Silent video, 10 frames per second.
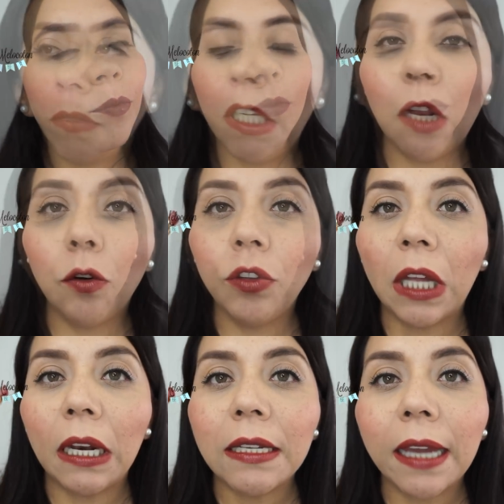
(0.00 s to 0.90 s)
Quiero
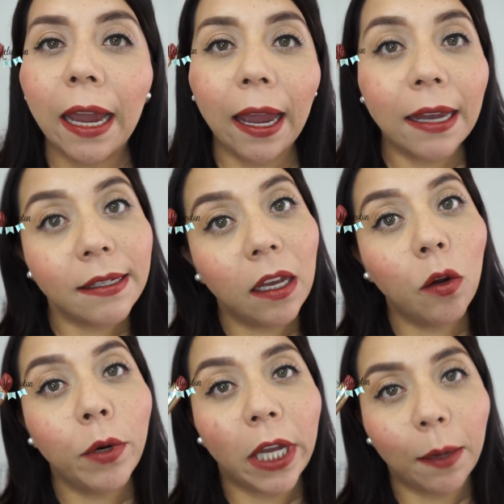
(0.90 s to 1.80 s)
contarles que este
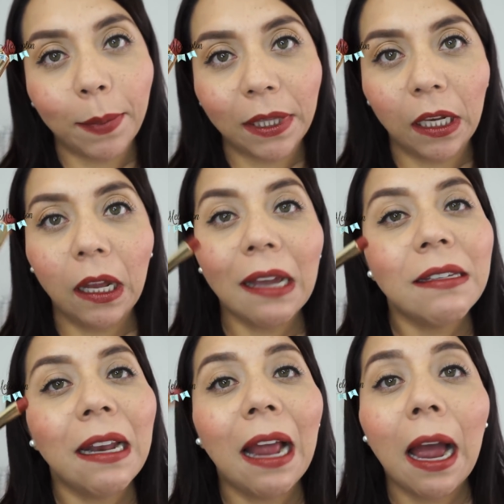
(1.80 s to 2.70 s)
lo voy a repetir,
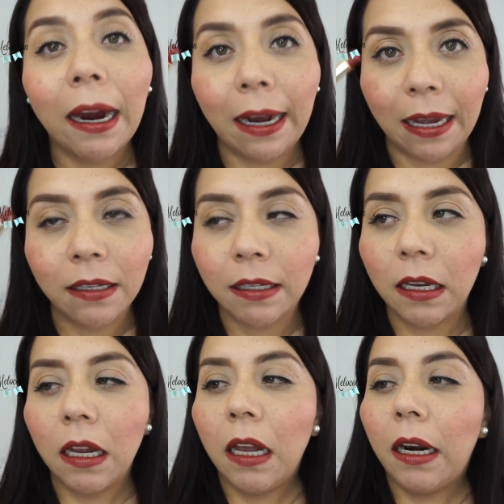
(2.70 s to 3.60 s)
es el agras.
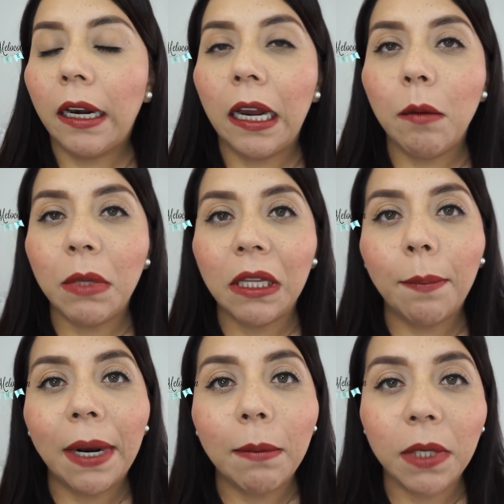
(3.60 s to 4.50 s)
Realmente
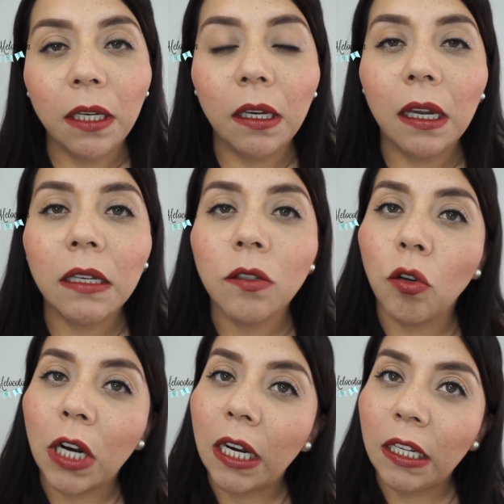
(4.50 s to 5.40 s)
para mí es
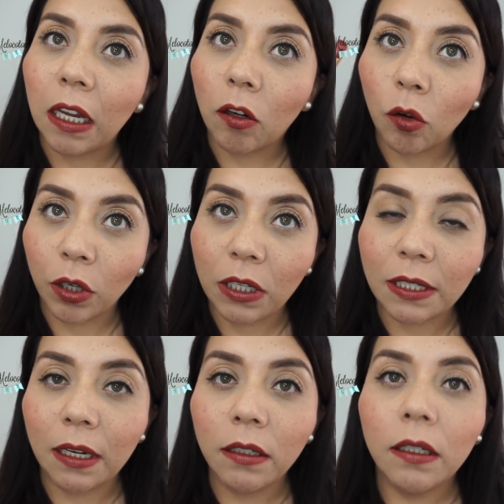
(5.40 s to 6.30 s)
tonalidad
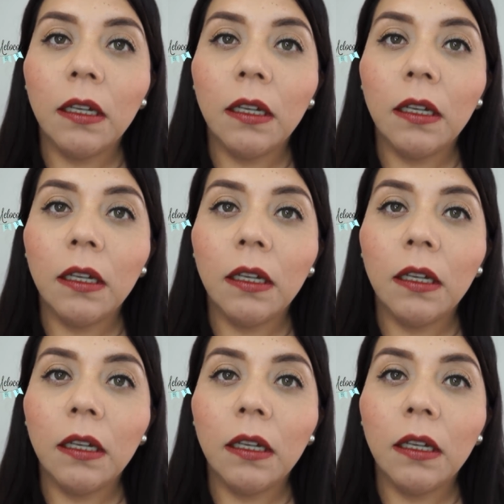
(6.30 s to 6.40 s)
rojiza.